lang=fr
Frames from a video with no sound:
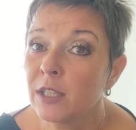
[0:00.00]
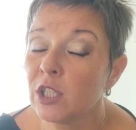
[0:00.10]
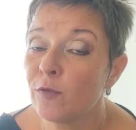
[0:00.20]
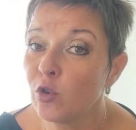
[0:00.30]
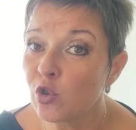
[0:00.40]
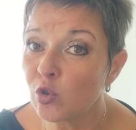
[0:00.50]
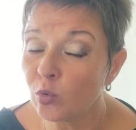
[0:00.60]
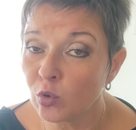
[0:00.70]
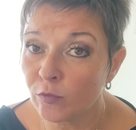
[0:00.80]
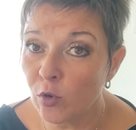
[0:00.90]

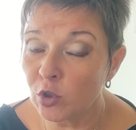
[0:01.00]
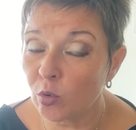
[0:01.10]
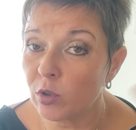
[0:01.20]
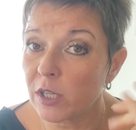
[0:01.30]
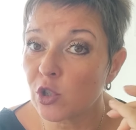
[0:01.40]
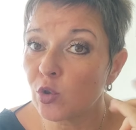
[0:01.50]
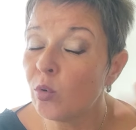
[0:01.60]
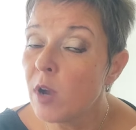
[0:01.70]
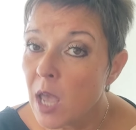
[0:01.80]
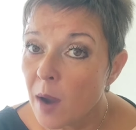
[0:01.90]
d'évolution de votre relation.